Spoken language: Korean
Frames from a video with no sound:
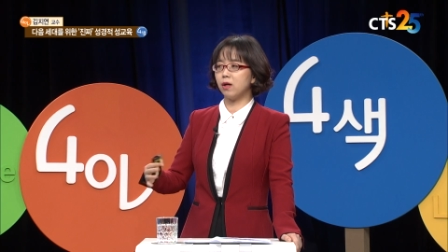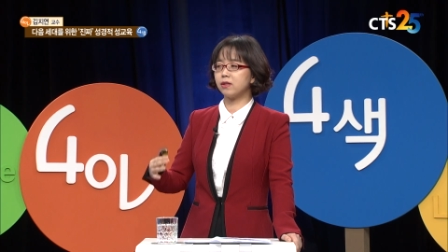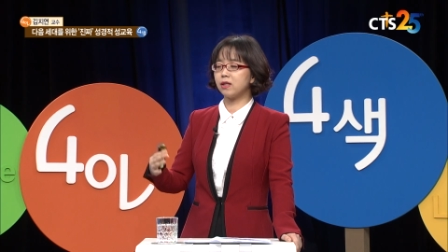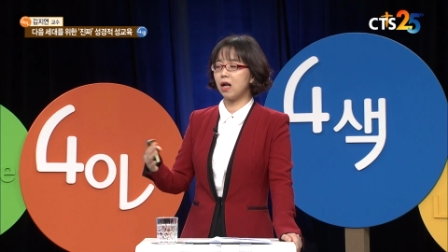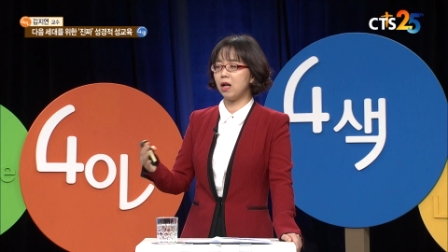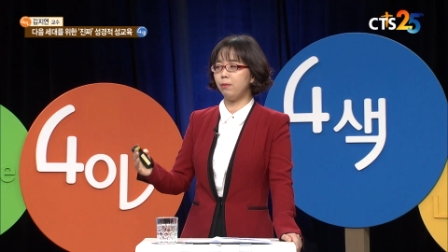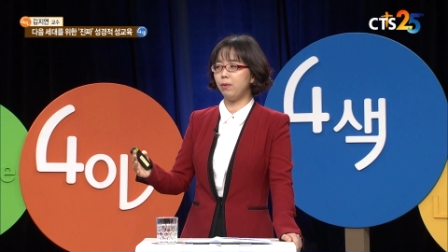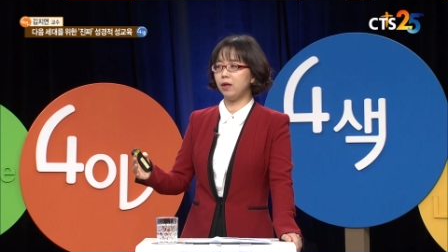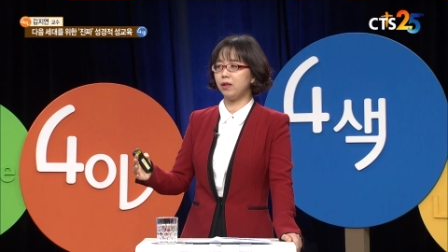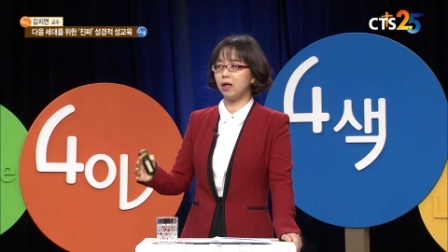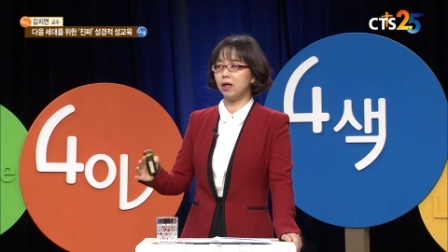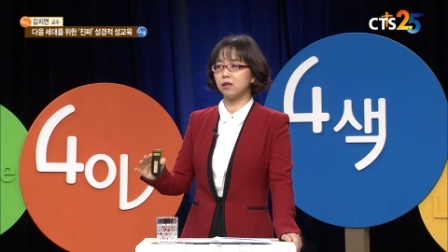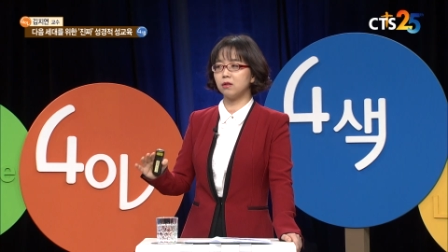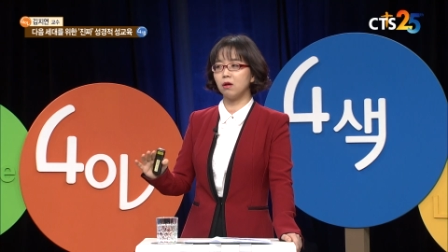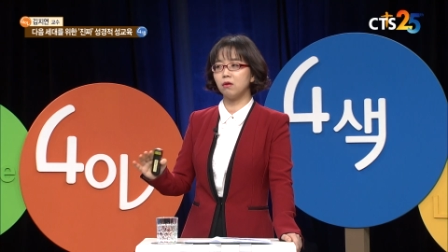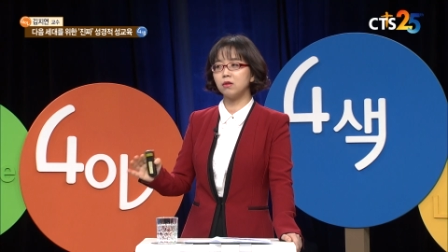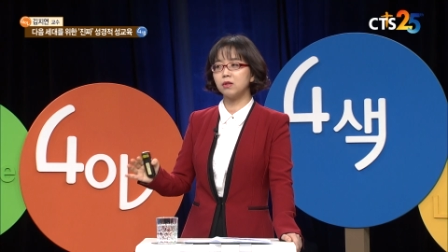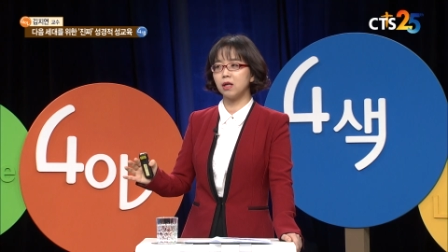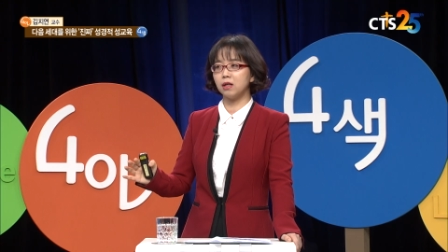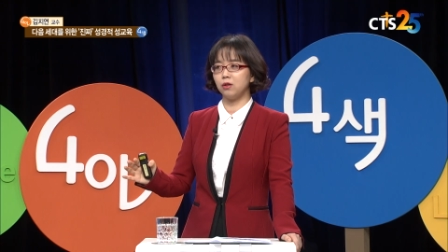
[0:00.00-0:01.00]
삶에 대한
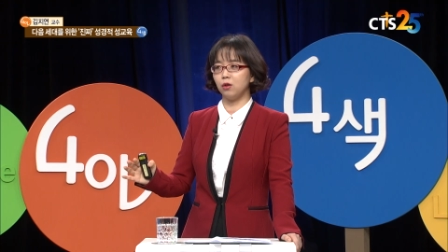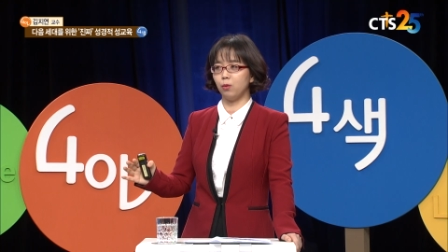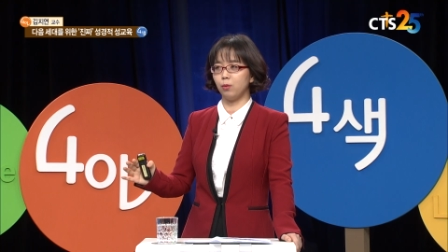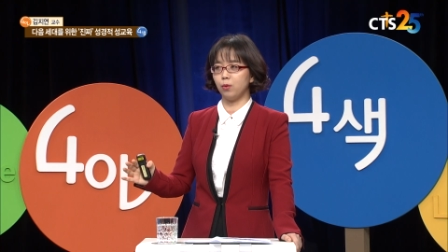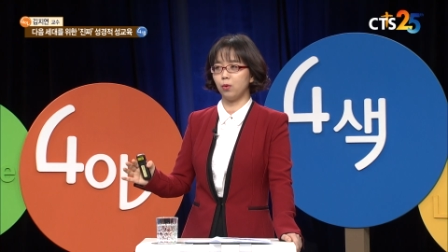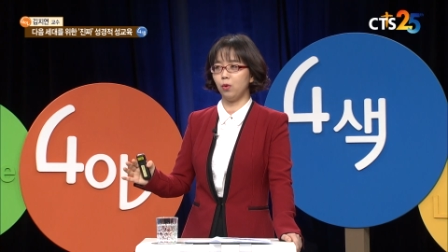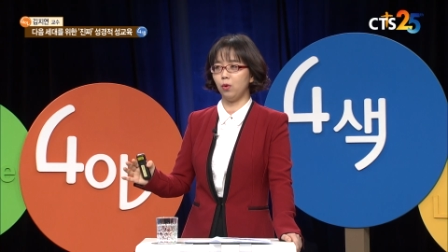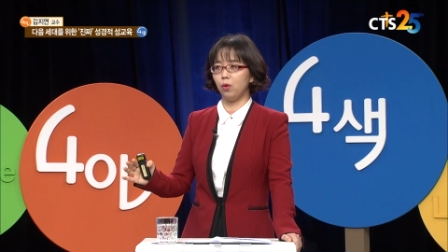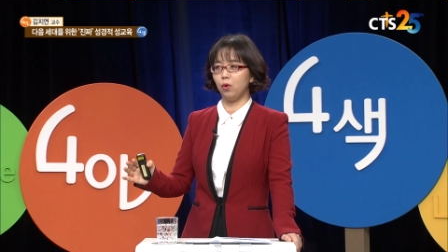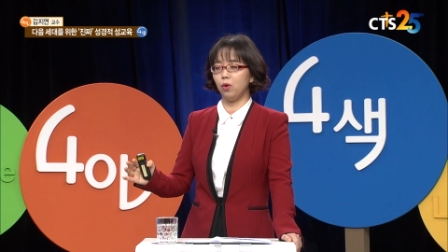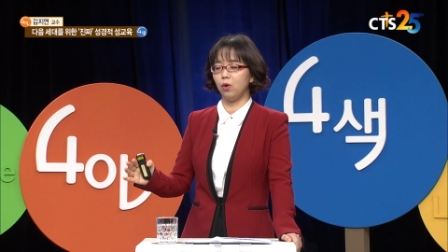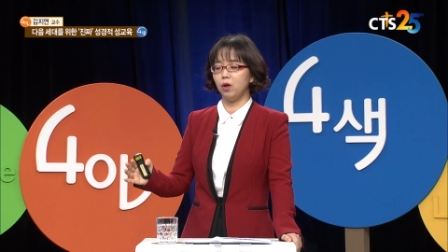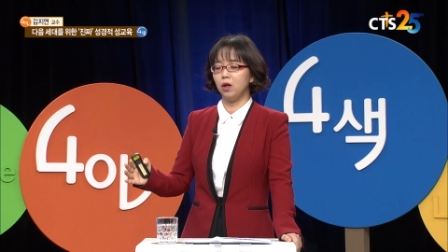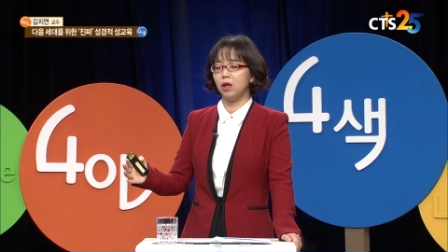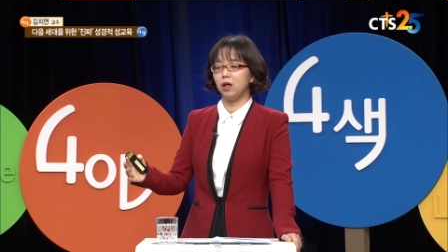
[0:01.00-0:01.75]
성찰이 없고